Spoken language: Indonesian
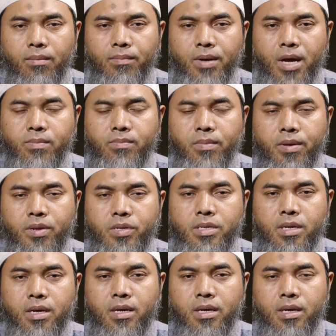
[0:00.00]
Para
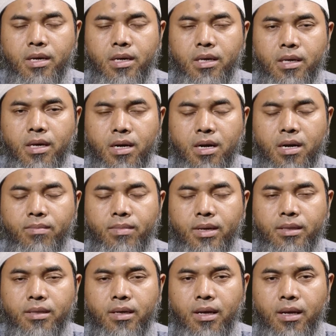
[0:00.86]
pemirsa yang
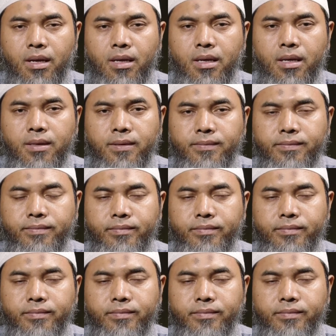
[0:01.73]
rahmati Allah,